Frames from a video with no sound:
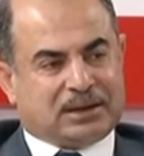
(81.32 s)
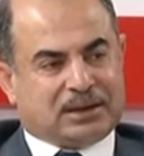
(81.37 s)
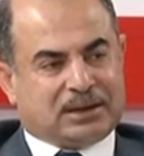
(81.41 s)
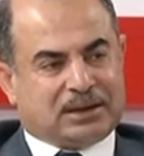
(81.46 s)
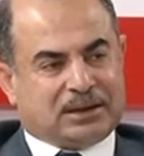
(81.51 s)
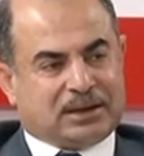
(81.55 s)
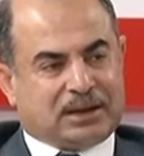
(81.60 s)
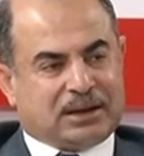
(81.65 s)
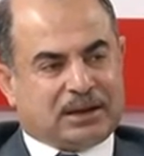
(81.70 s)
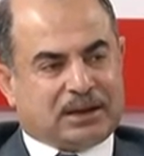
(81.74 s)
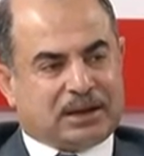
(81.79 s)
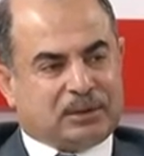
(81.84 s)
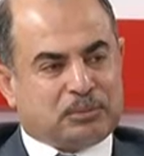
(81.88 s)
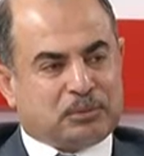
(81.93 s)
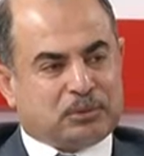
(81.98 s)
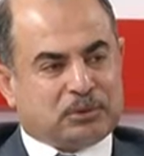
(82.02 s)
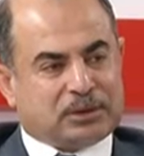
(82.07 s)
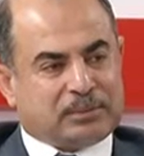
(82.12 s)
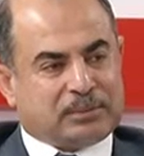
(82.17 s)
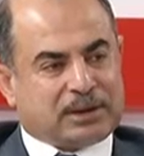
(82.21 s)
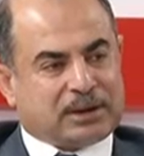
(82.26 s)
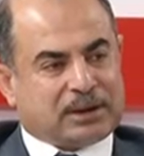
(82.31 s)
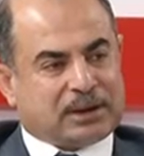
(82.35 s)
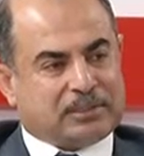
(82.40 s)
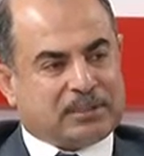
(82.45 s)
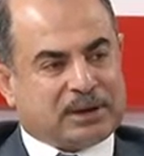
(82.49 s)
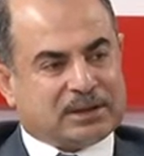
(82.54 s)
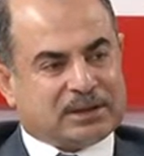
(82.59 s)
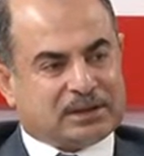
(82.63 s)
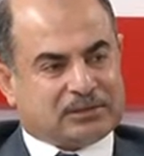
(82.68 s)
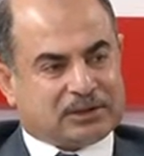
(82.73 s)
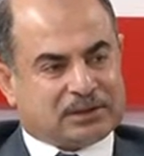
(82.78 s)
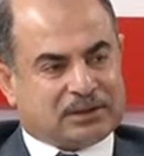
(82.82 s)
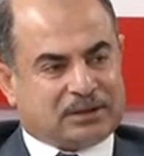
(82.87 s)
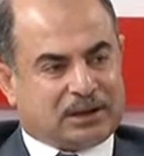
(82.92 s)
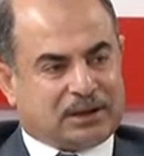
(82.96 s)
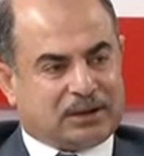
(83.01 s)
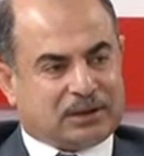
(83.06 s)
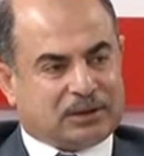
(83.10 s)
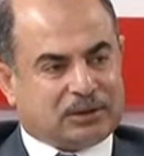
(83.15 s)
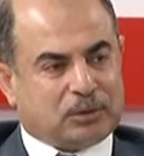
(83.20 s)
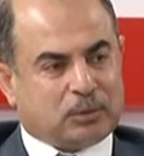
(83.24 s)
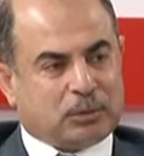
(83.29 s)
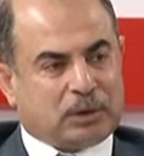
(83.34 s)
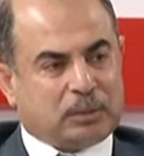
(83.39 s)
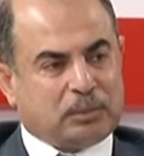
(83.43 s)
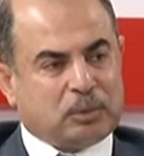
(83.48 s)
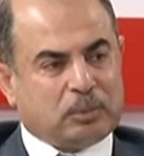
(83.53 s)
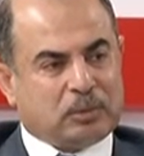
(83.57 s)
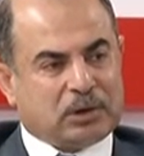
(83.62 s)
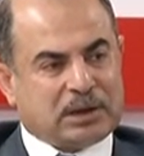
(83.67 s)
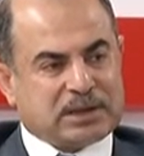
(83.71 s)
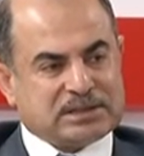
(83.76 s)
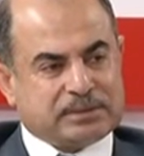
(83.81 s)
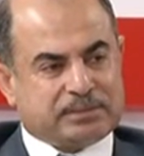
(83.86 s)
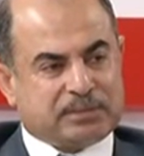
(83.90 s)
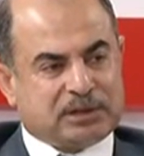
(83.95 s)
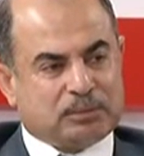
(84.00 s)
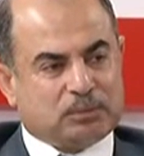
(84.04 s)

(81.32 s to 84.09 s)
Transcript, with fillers: يعني المؤتمر كما تفضلت هو بمناسبة